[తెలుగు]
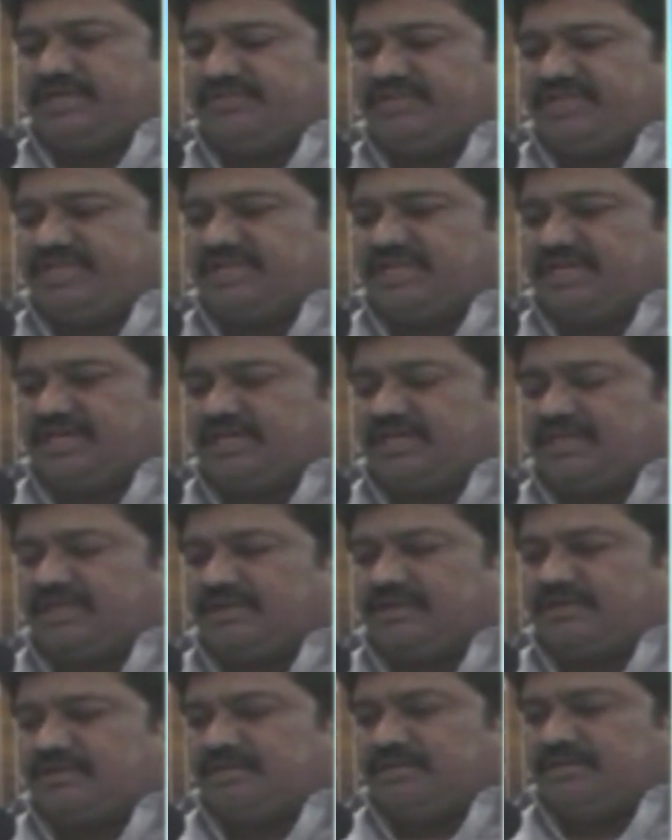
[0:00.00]
ఈ విధంగా
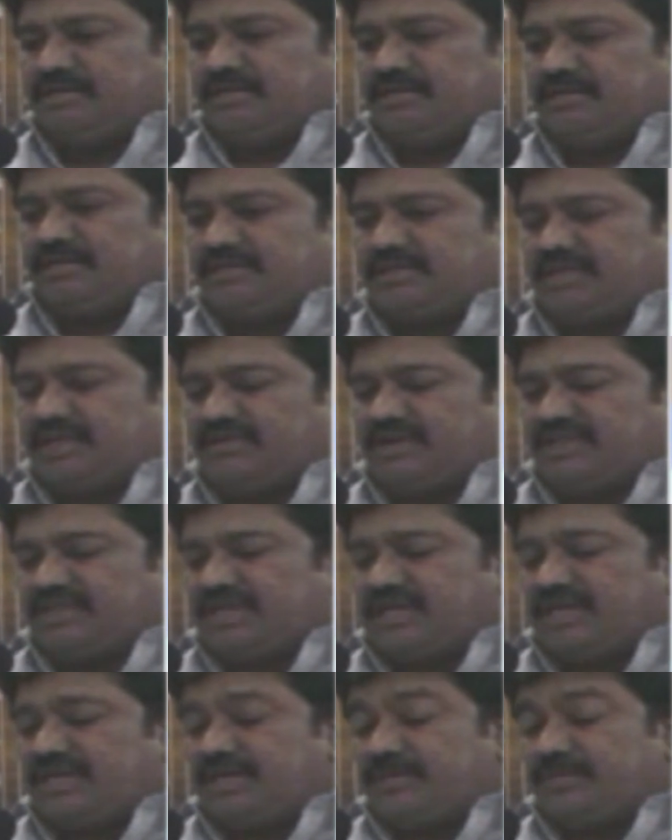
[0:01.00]

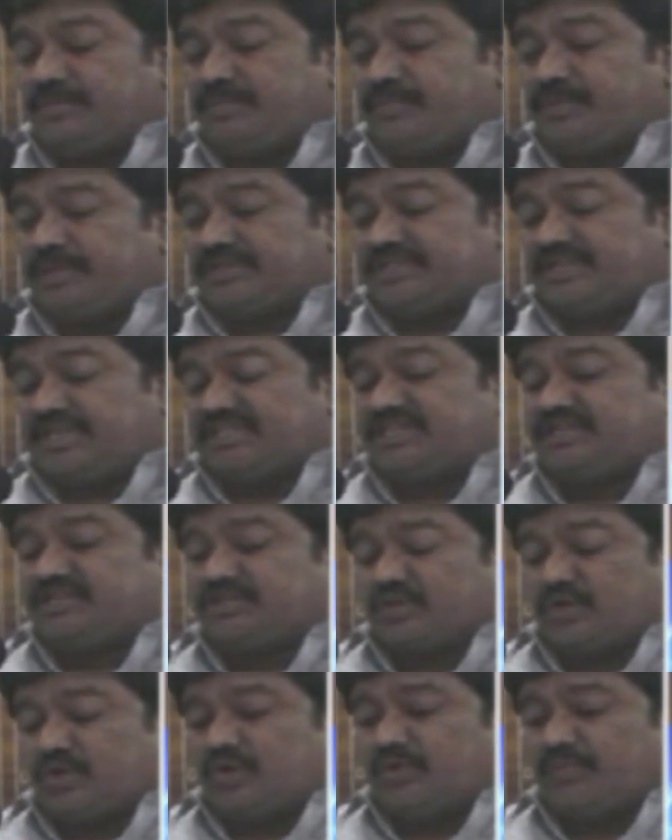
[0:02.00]
తర్వాత బస్
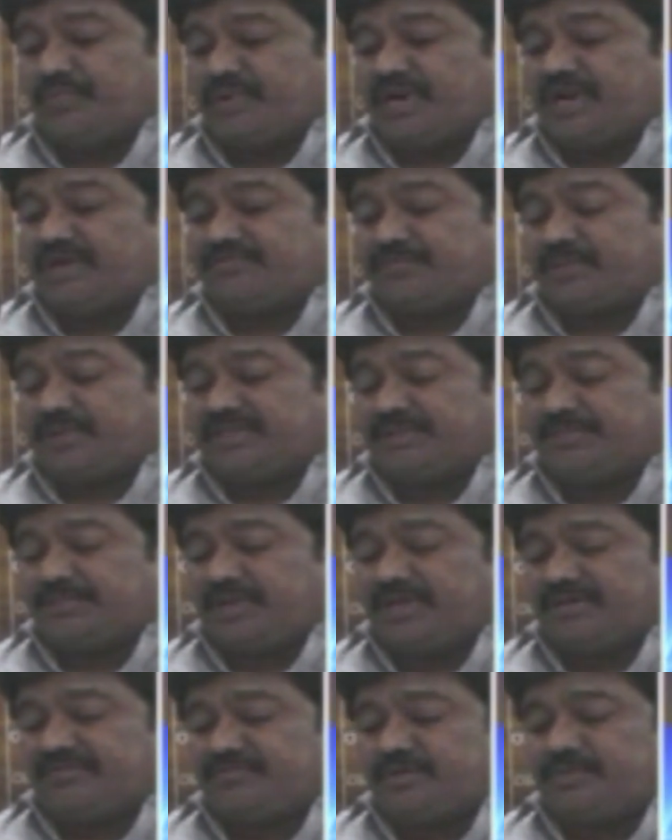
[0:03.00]
స్టేషన్స్లో ప్లాట్ ప్రతి
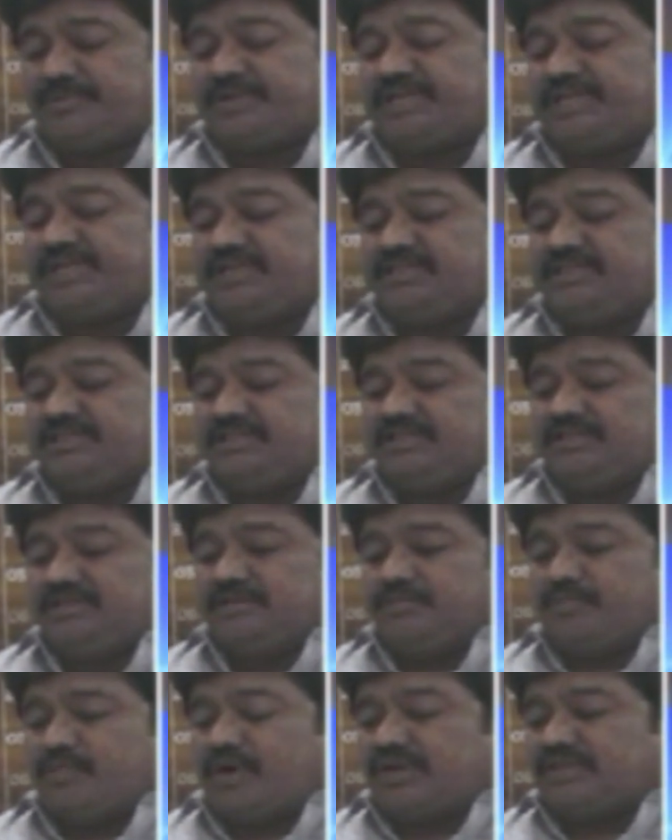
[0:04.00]
ప్లాట్ఫామ్కి
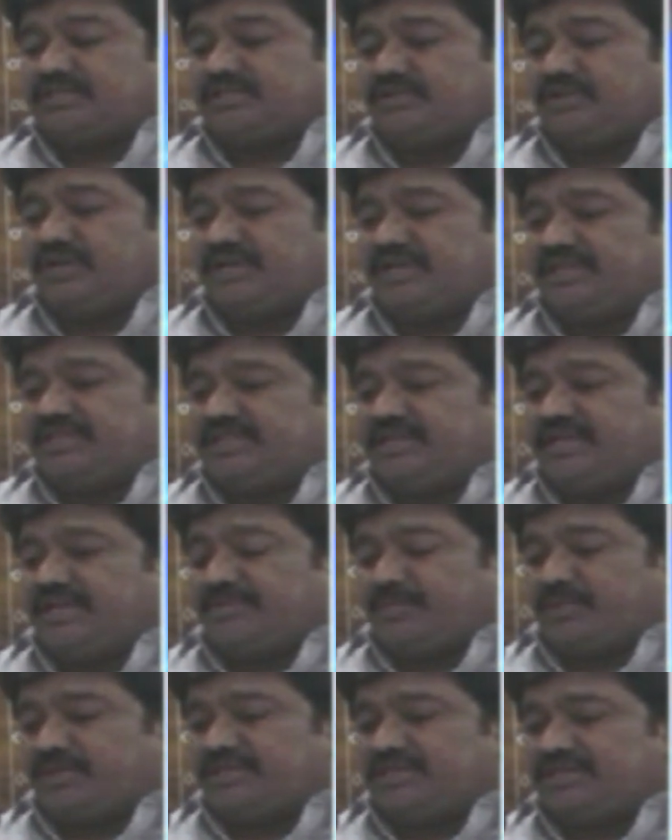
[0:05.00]
బాక్సులు అనేది
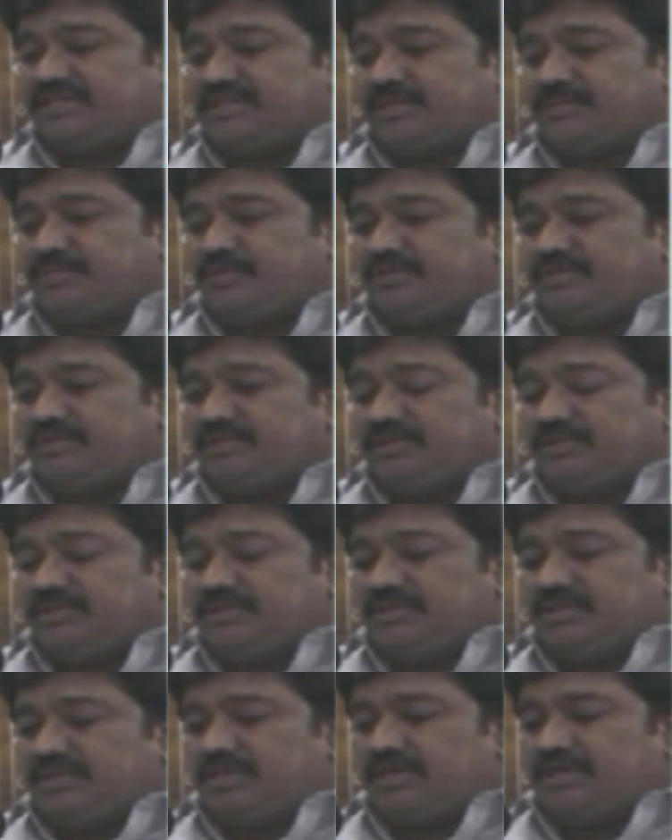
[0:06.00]
ఏర్పాటు చేశాము
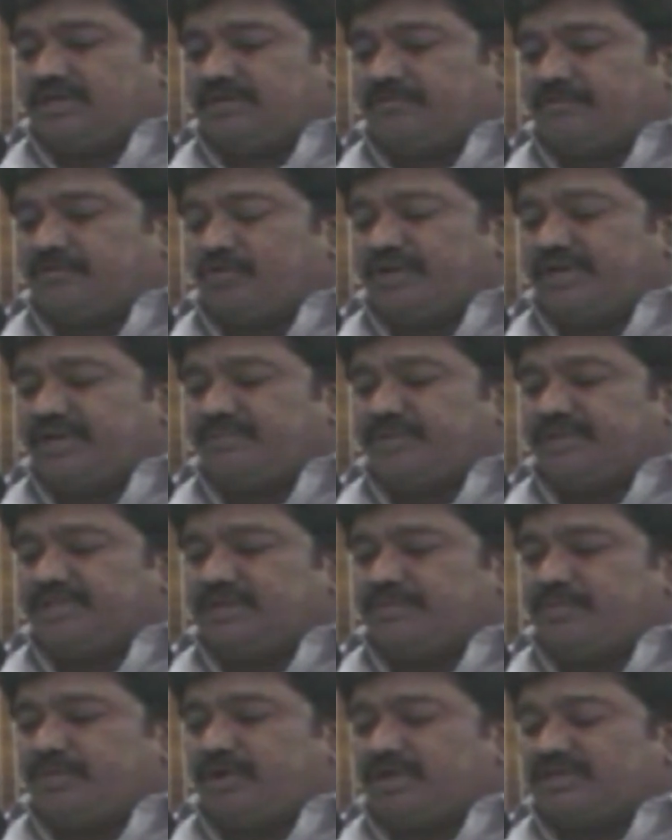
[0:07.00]
ఫ్లోరింగ్
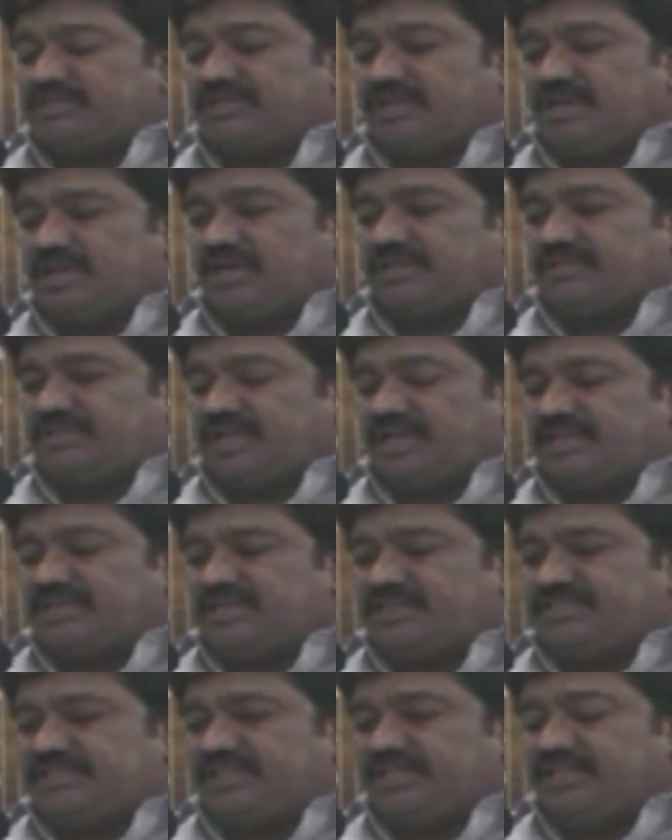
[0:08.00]
మీద బాక్సుల లాగా తయారు
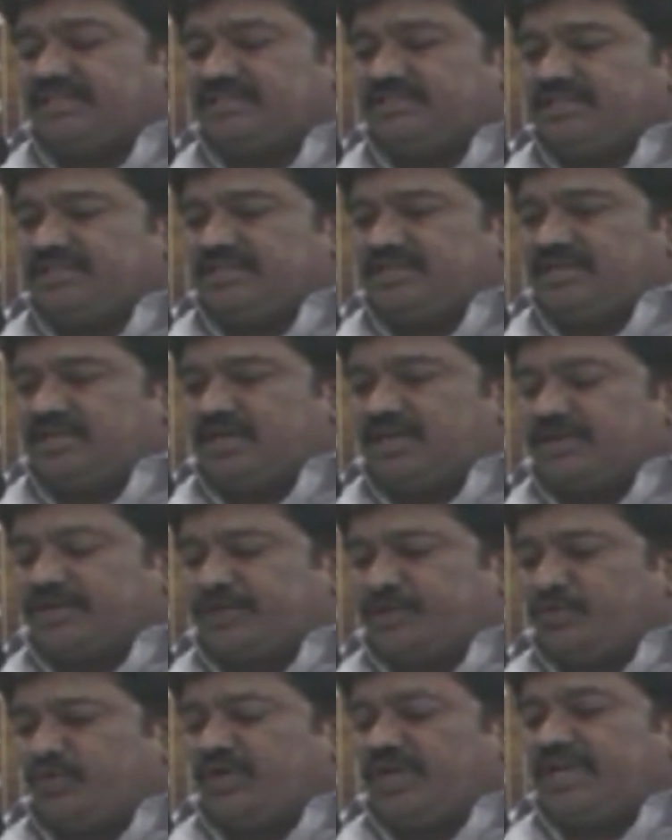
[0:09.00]
చేసి ఆ
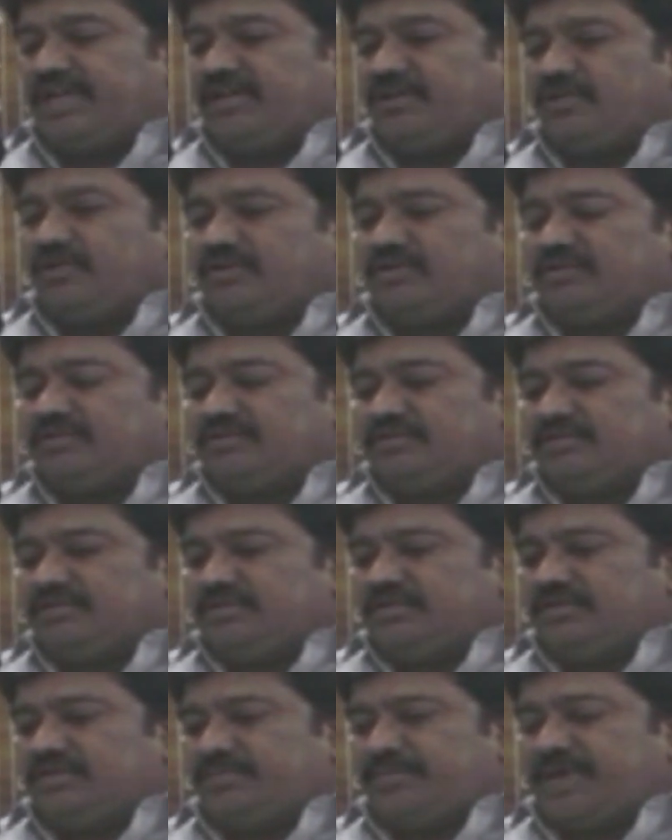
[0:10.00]
క్యూ లైన్లో
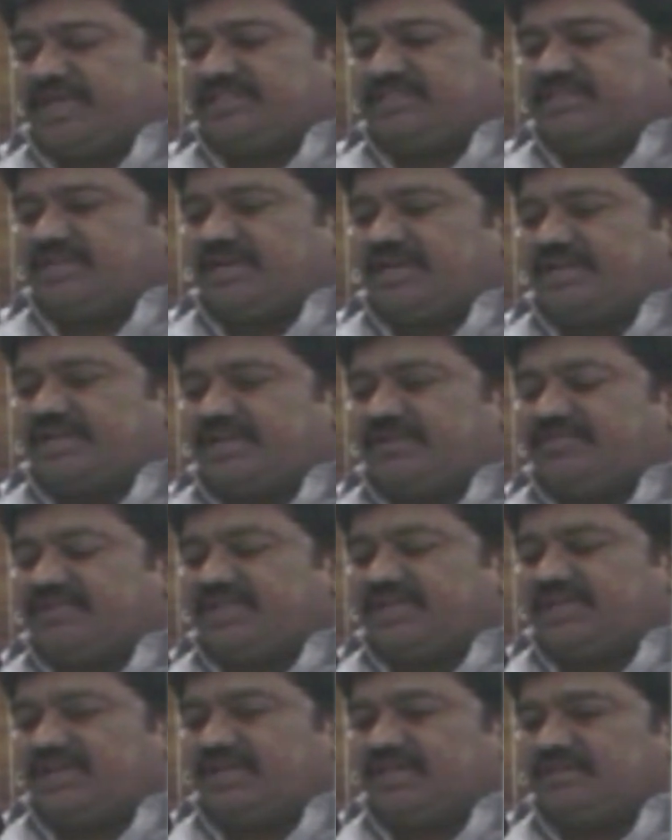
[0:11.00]
ప్యాసింజర్లు ఎక్కే
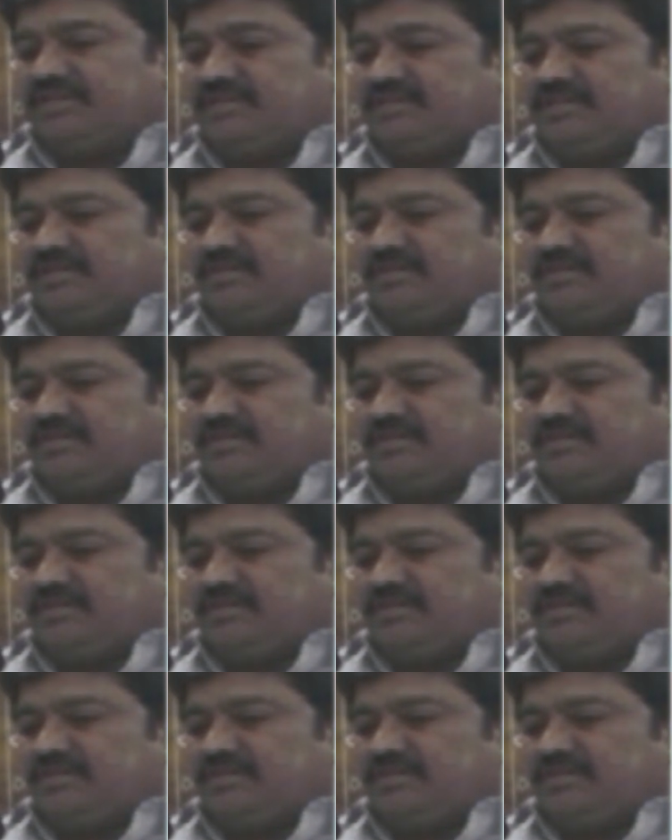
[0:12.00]
విధంగా